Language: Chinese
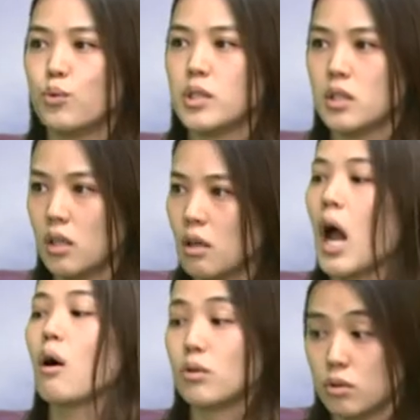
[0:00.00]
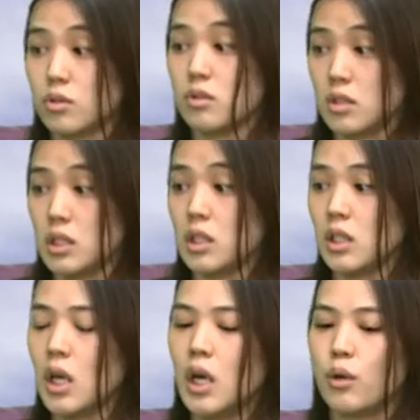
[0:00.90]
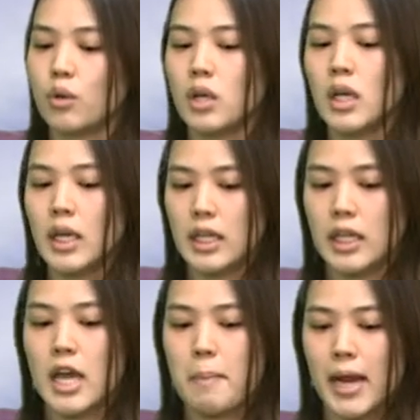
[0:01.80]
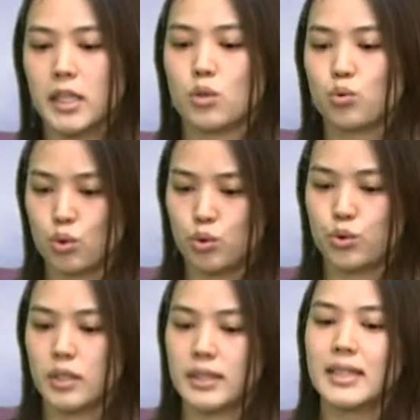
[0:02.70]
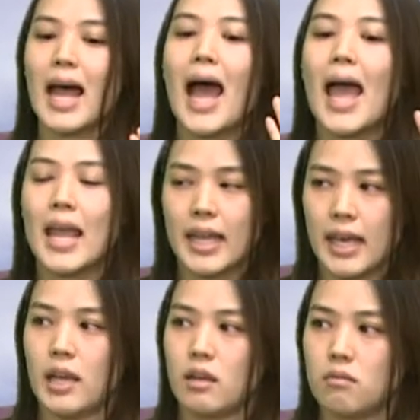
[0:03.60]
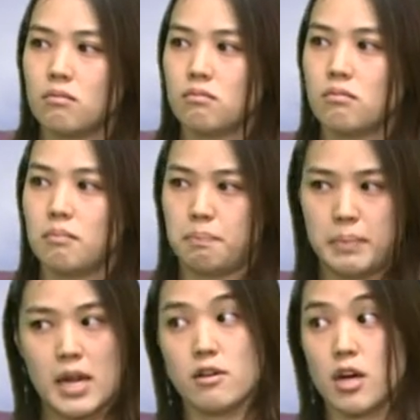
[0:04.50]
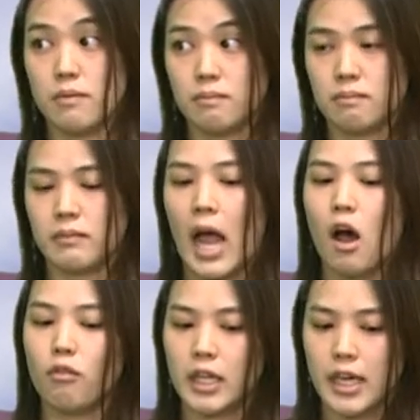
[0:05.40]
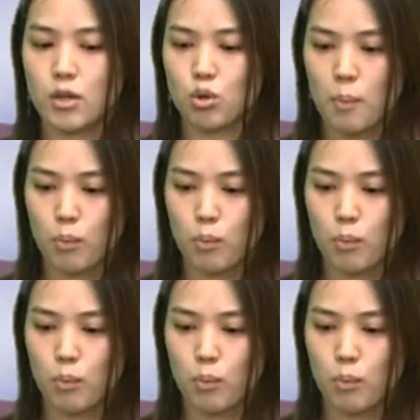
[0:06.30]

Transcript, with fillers: 公益是很好的事情，因为你可以把你的所学带给。别人，然后你可以